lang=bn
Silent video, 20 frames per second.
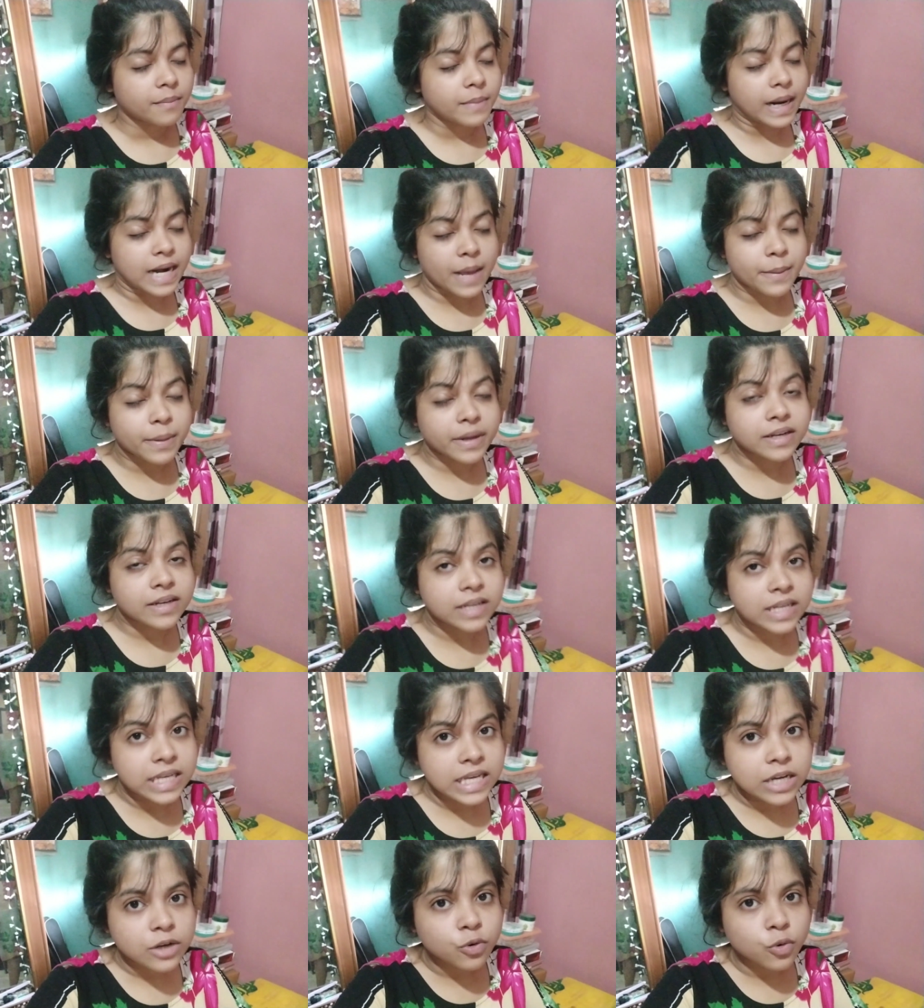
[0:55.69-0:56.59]
মানে আমি
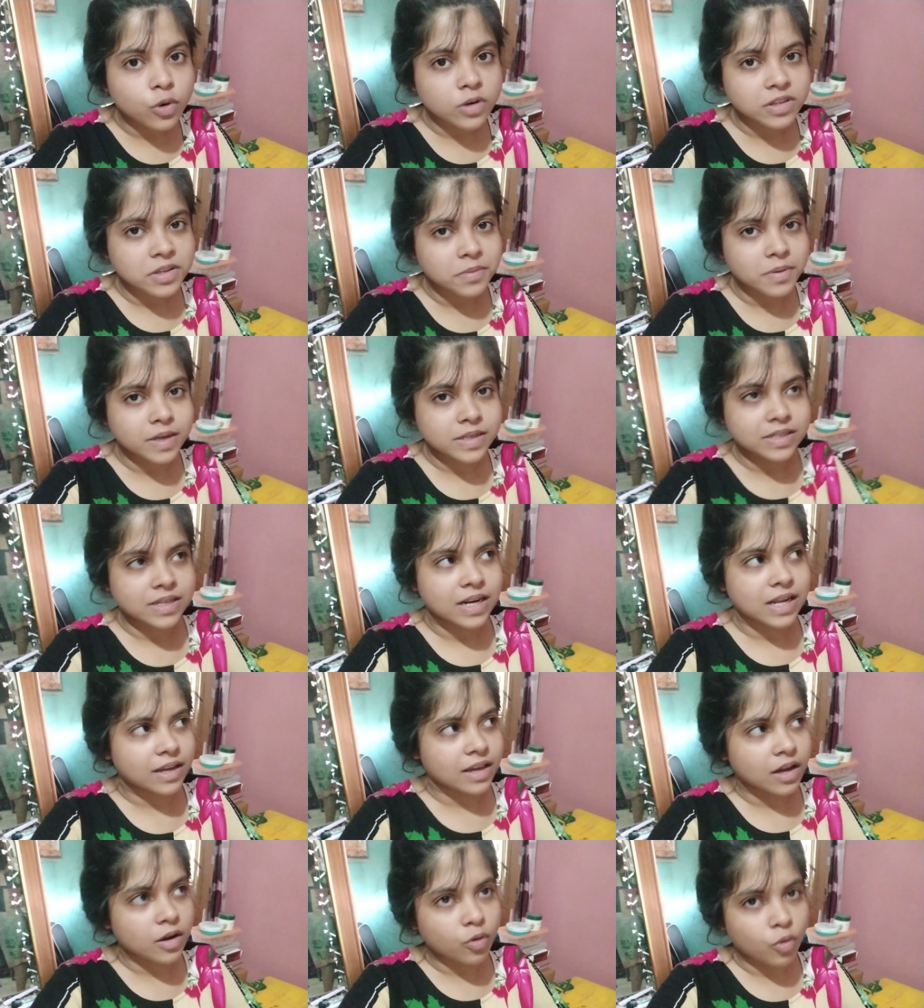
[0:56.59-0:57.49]
ঠিক করতে পারছি
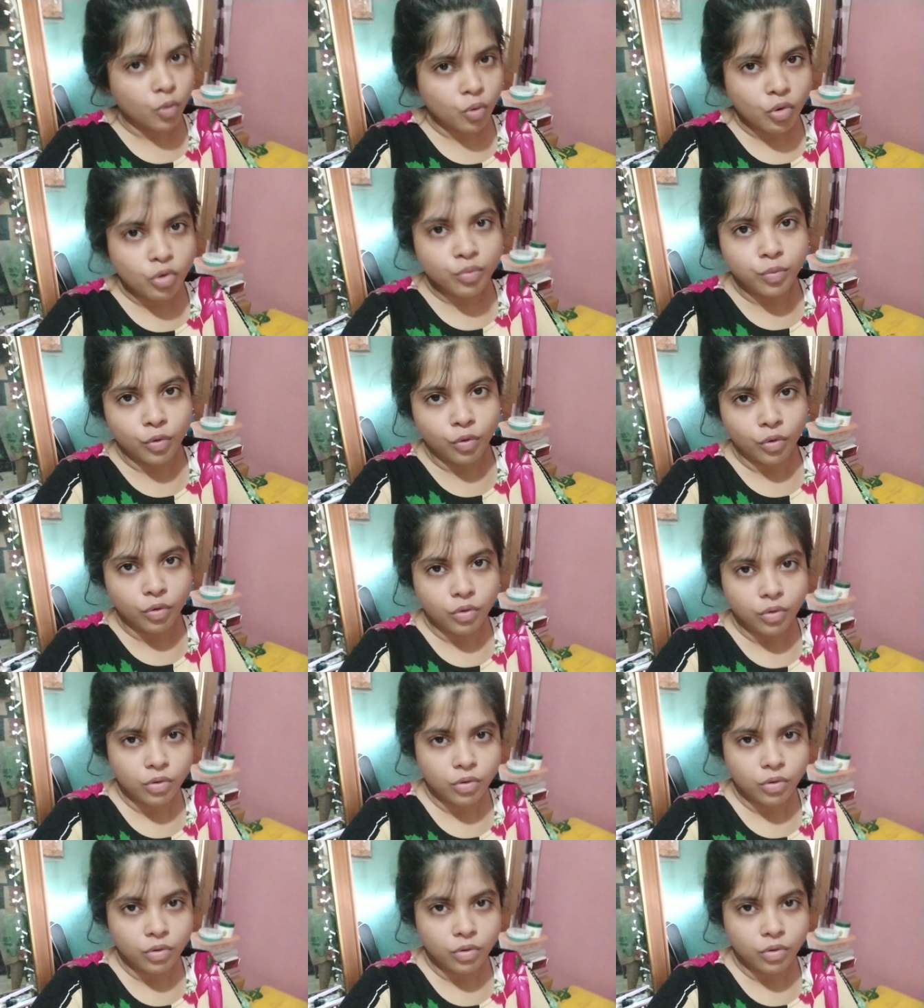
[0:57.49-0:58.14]
না কি করব।